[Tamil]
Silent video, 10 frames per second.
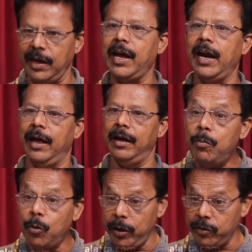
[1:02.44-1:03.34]
சேர்க்கலை
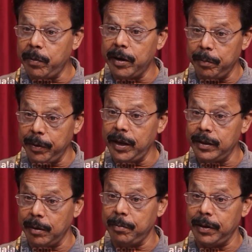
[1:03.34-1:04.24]
போலீஸ் பண்ண பெரிய
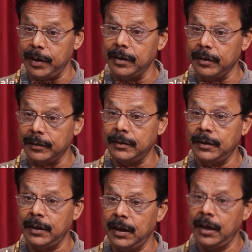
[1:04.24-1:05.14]
தப்பு அது
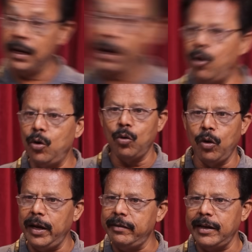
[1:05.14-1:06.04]
அவர்
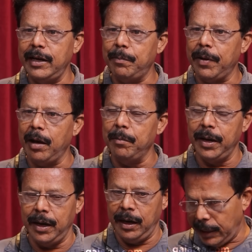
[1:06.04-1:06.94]
கொலை
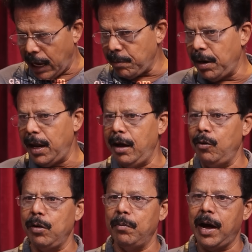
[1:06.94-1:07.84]
செய்யப்படாமல்
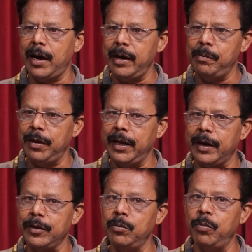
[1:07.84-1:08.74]
நார்மலாக ஒரு மாரடைப்பில்
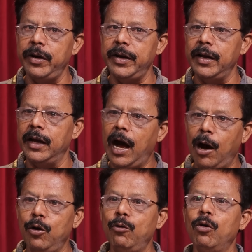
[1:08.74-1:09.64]
இறந்து போயிட்டு
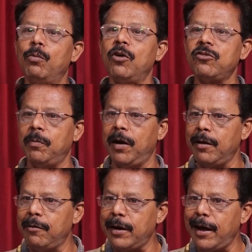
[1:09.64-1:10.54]
அவர் இவ்வளோ
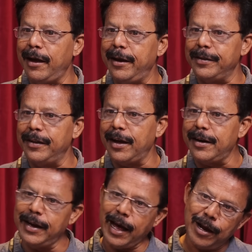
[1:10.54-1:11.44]
மோசமானவராக
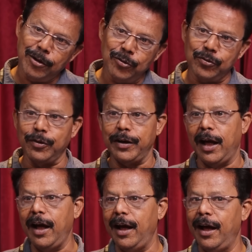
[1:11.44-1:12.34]
இருந்தாருன்னு யாராவது
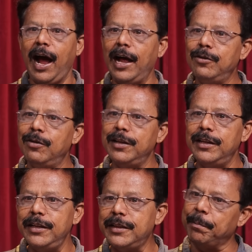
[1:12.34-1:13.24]
சொன்னால் அது
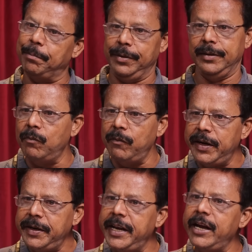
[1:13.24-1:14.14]
வந்து தப்பு
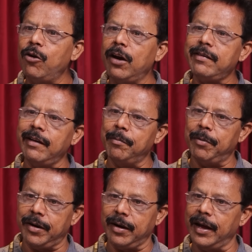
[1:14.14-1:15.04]
வெட்டி கொலை
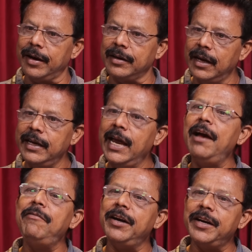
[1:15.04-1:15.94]
செய்யப்பட்டிருக்காரு
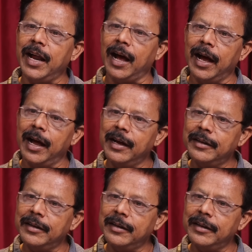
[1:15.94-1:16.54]
ஏன் வெட்டினாங்க